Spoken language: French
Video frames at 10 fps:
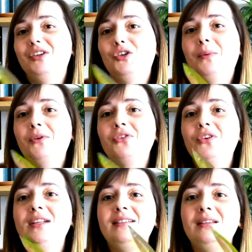je pense que
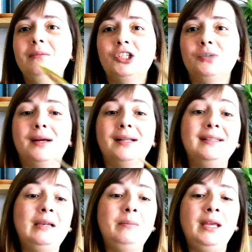les images parlent
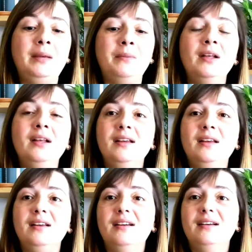d'elles-mêmes.
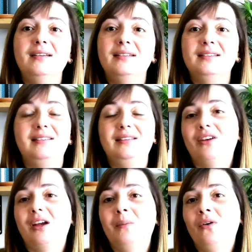Euh, c'est
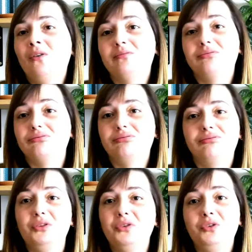vraiment
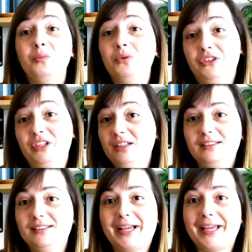une beauté
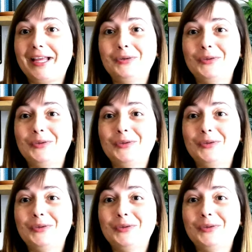rien